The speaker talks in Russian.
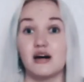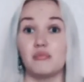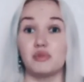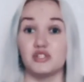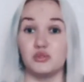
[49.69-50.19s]

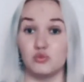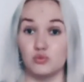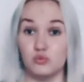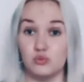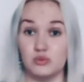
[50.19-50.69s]
Я
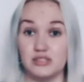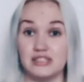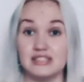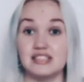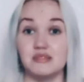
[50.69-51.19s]
приду,
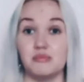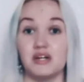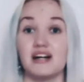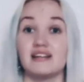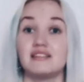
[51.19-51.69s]

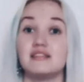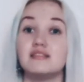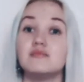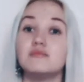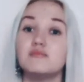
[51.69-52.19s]
тебя